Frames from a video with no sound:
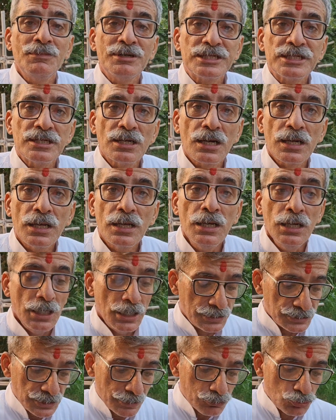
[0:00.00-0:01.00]
मटेरियल है
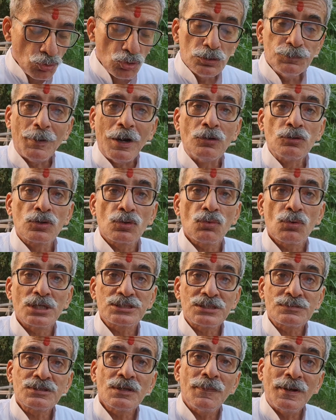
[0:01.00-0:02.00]
जब दूध पाउडर होगा
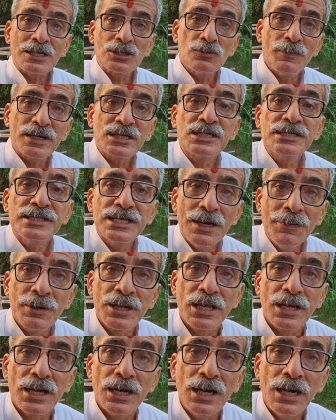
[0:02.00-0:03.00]
सबसे पहले तो बैक्टीरिया
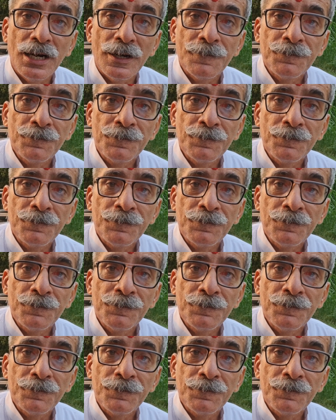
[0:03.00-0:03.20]
मरेगा